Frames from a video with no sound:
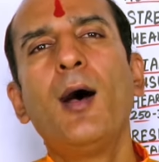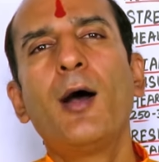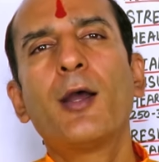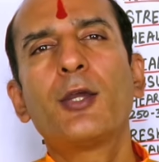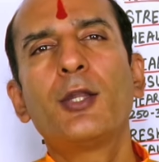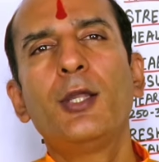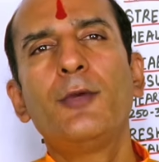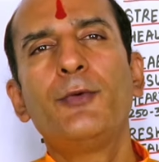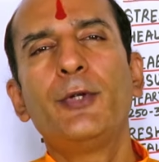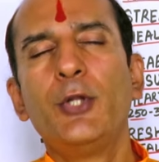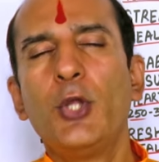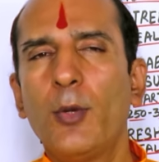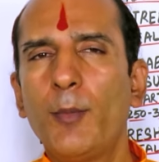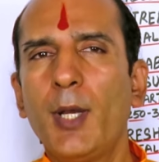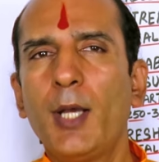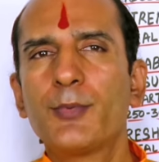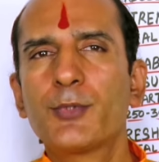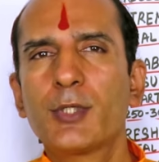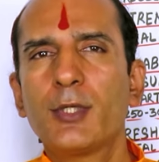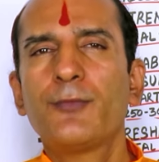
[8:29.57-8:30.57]
अगले वीडियो
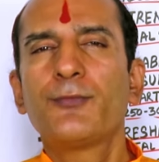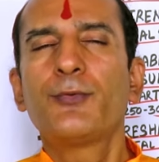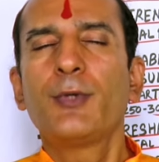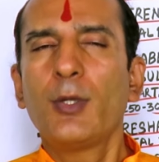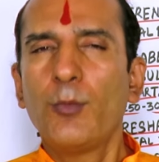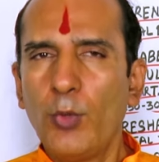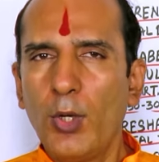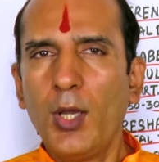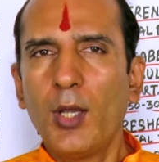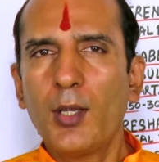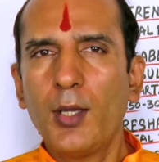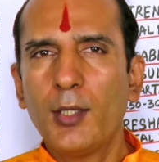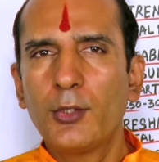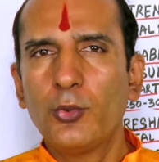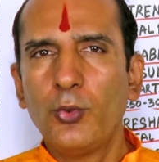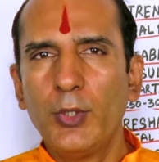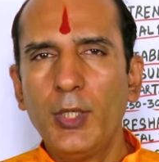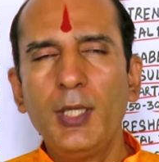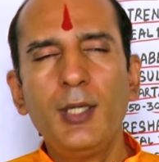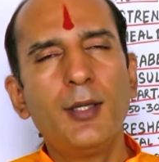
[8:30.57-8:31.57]
में आपसे फिर मुलाकात
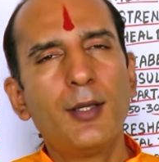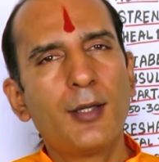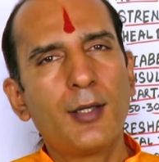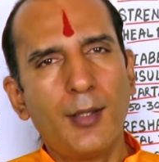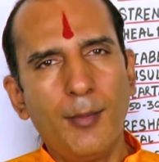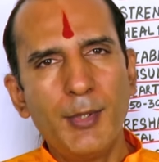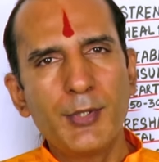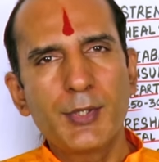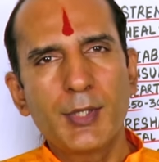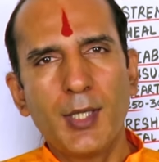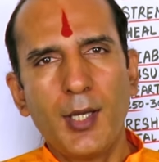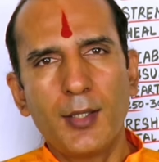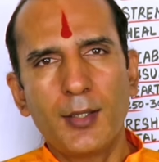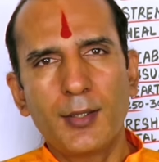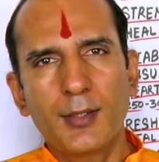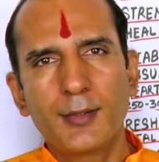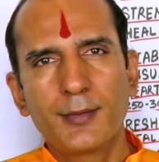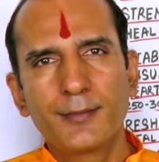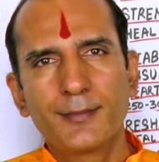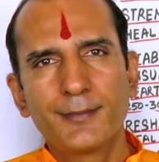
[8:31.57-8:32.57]
होगी
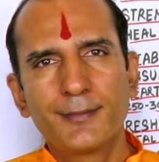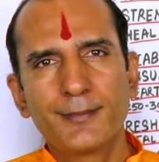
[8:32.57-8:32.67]
नमस्कार